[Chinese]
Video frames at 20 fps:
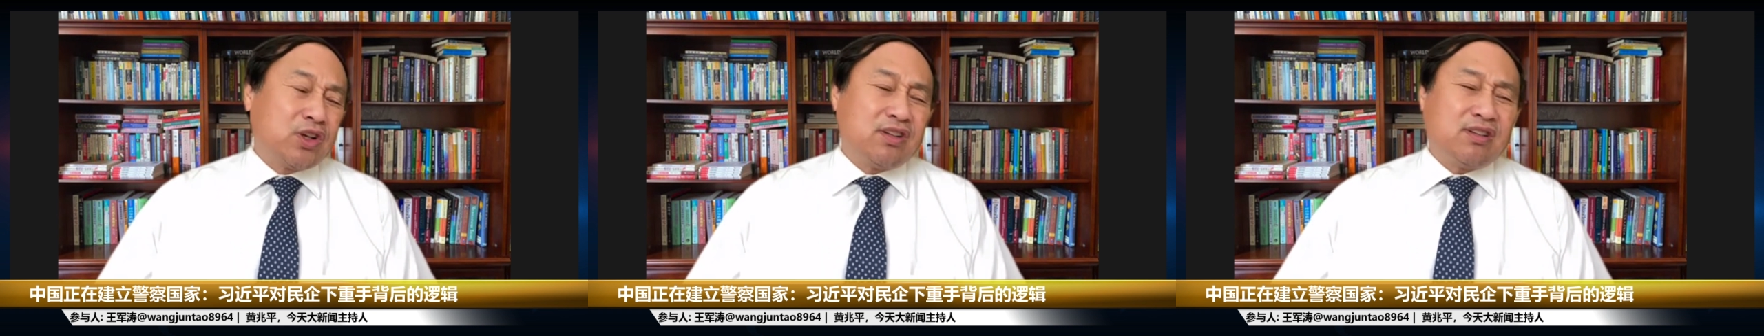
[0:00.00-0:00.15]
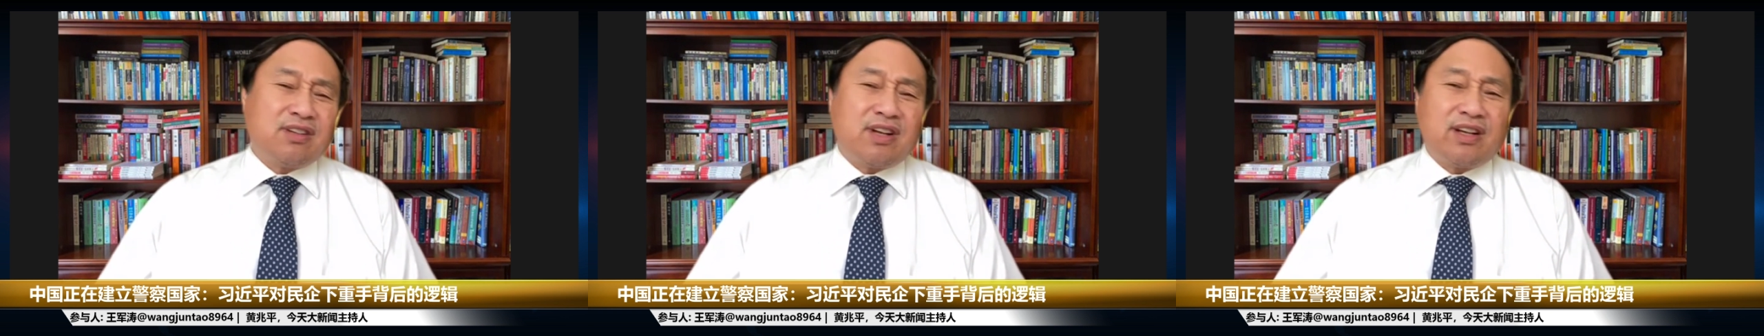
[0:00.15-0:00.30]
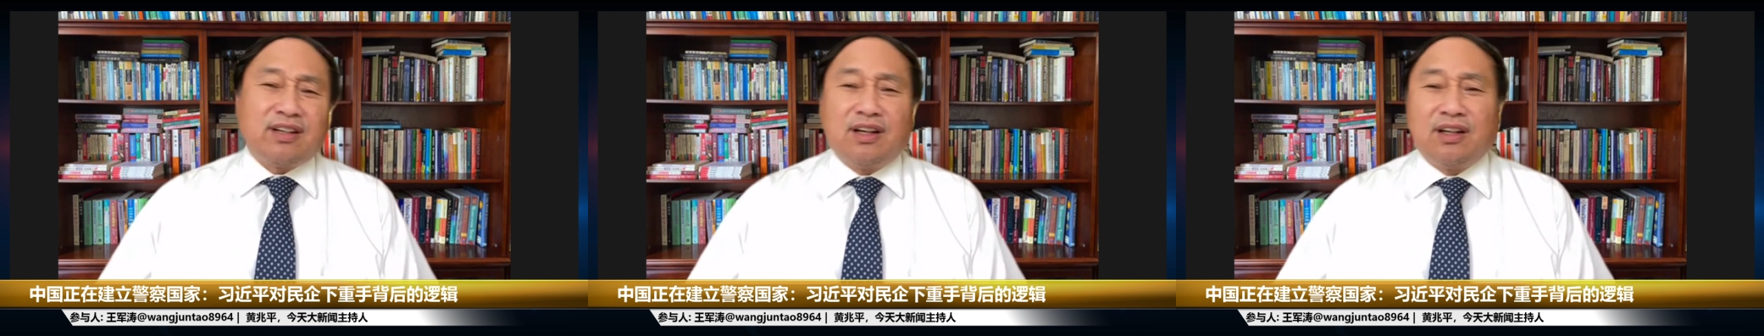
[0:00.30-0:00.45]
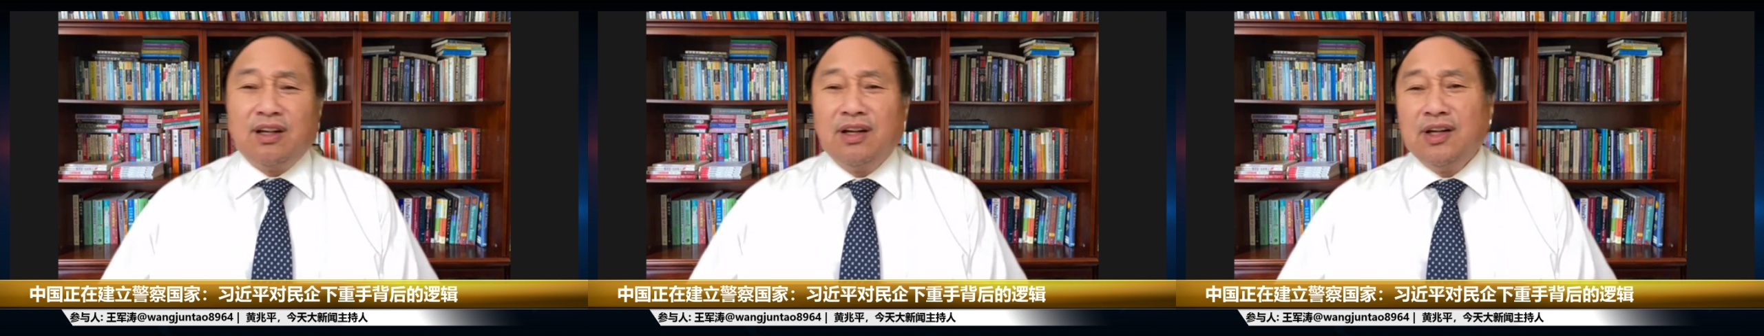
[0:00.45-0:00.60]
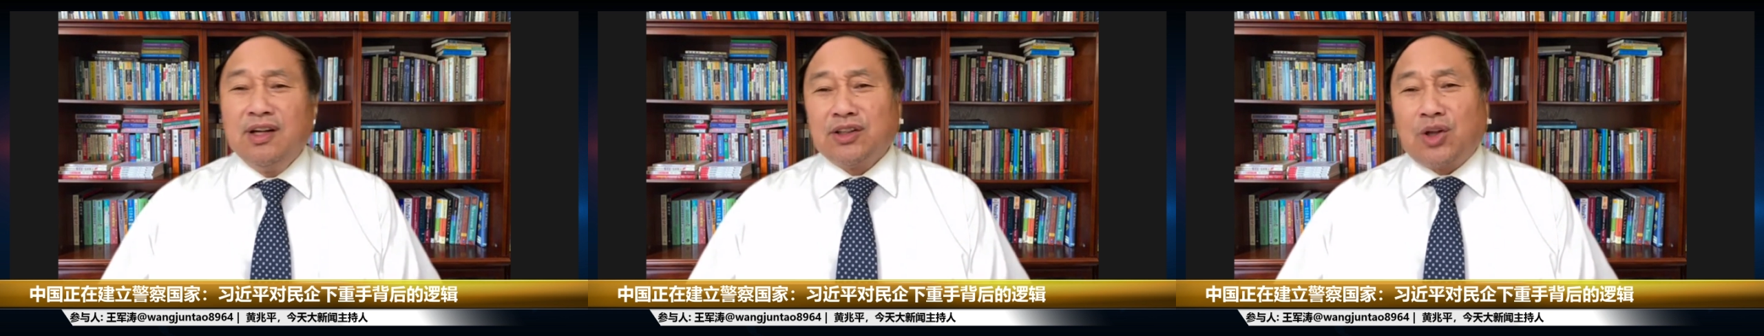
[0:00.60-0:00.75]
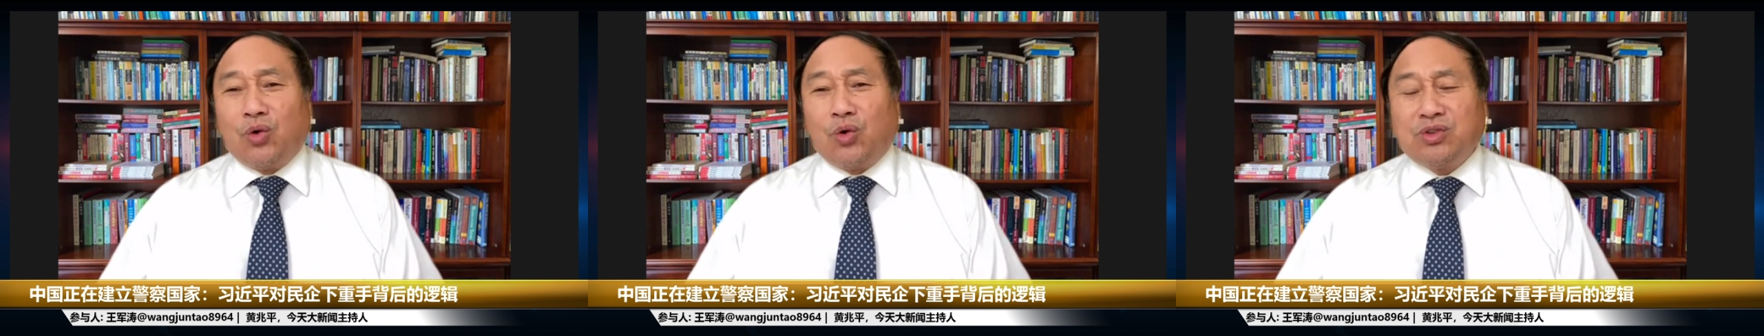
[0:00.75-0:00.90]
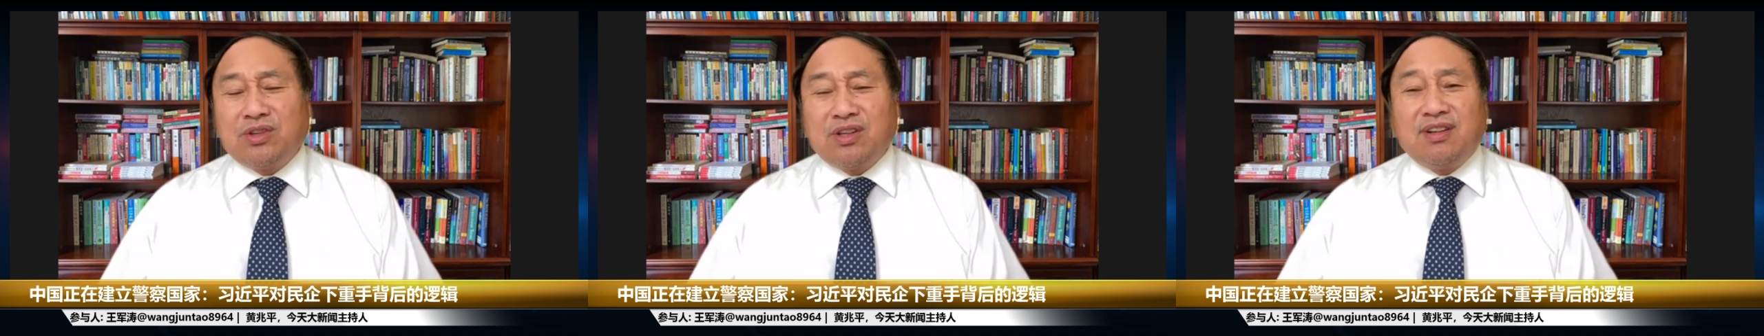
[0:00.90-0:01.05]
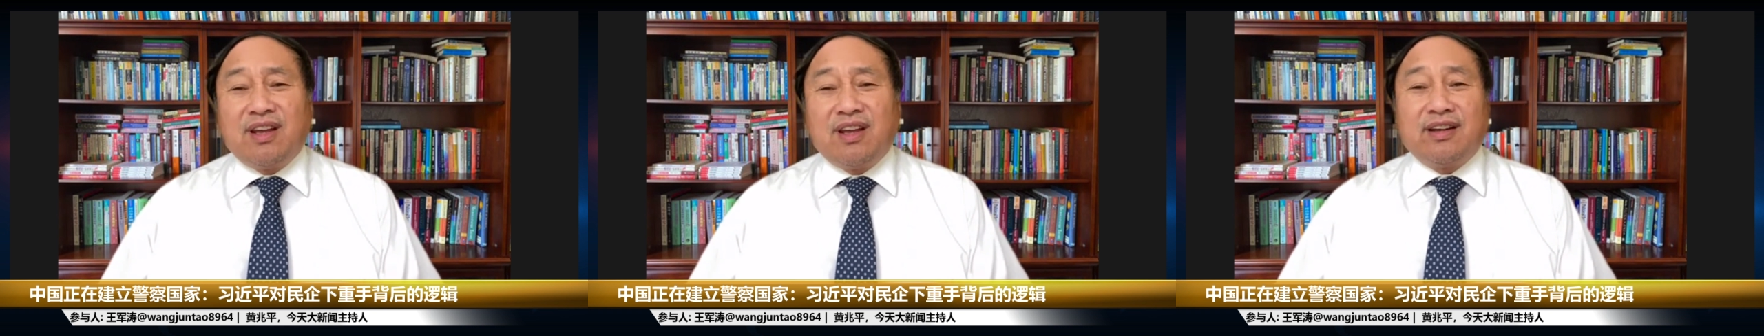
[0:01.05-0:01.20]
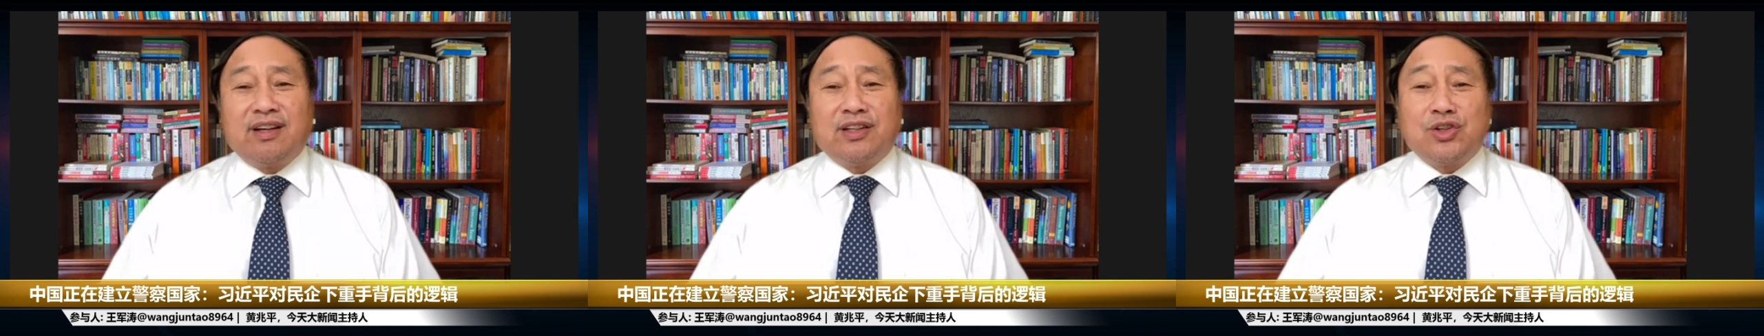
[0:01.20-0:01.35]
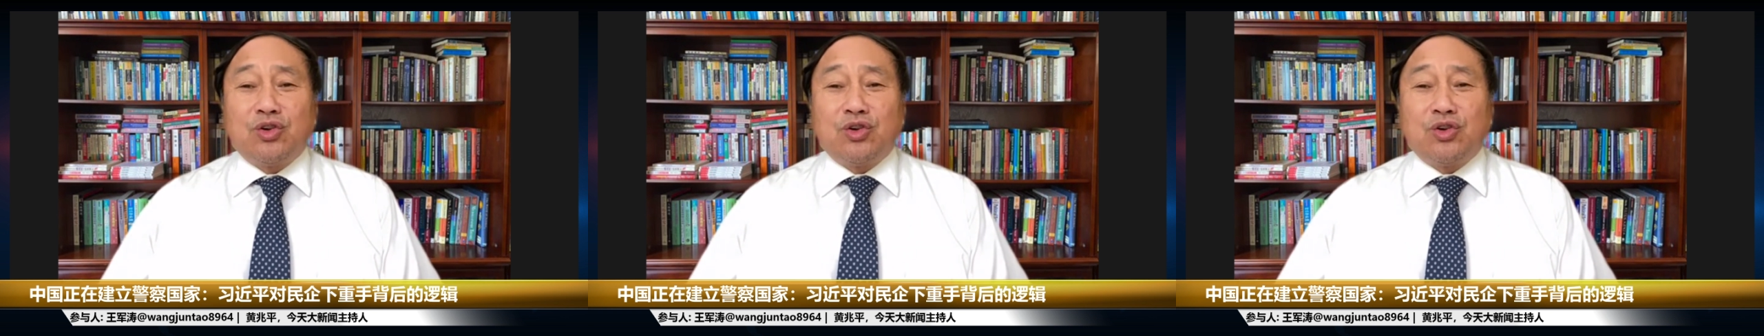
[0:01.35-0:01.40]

资这个投资那个，